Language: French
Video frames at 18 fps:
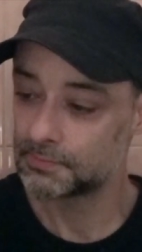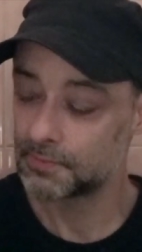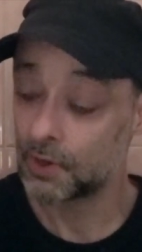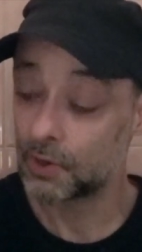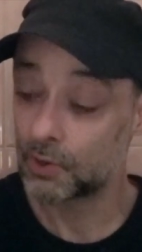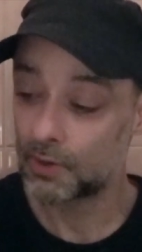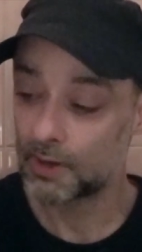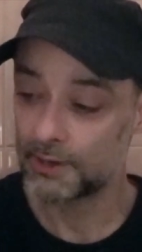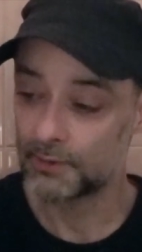
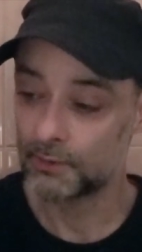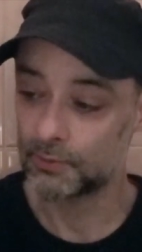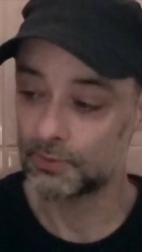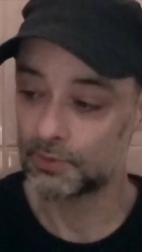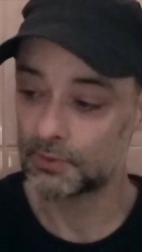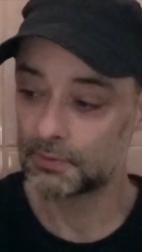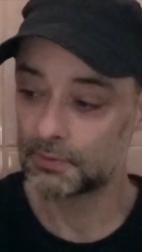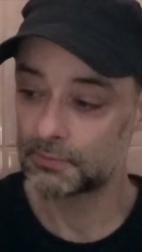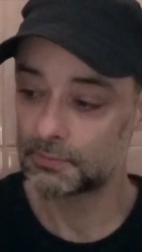Encore un
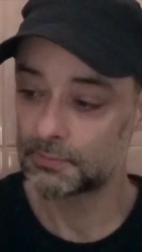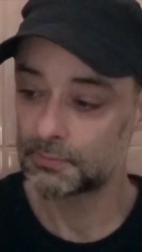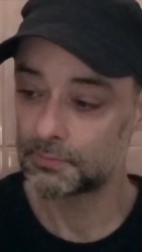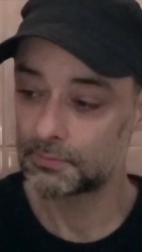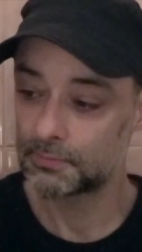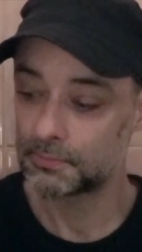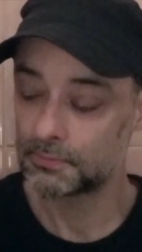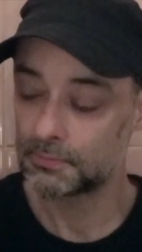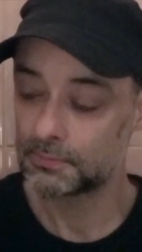autre.
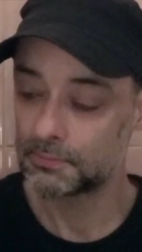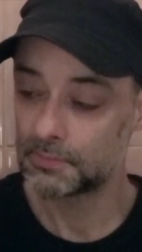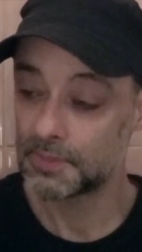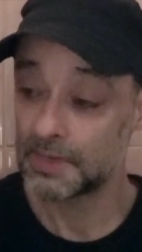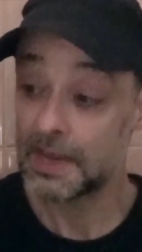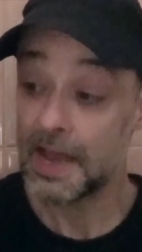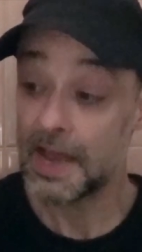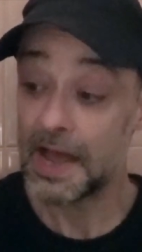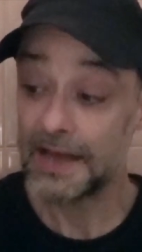
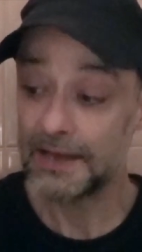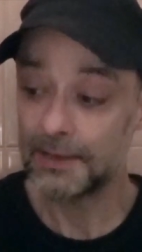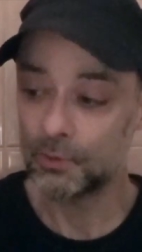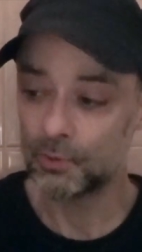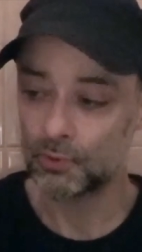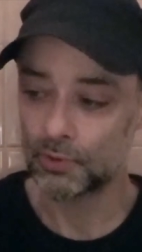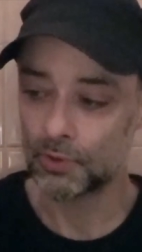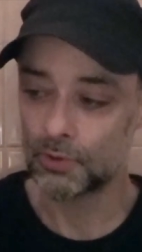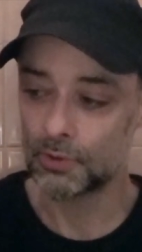Un
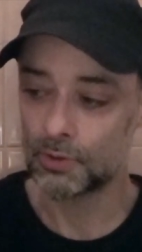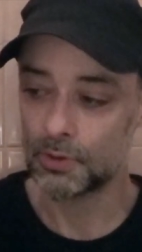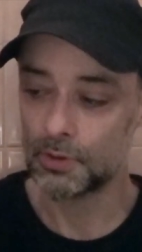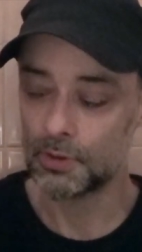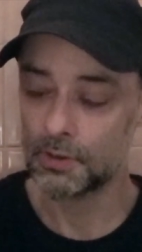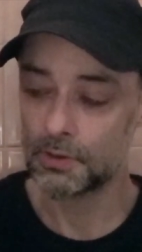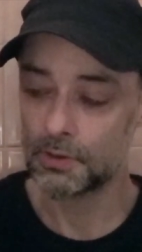autre encore.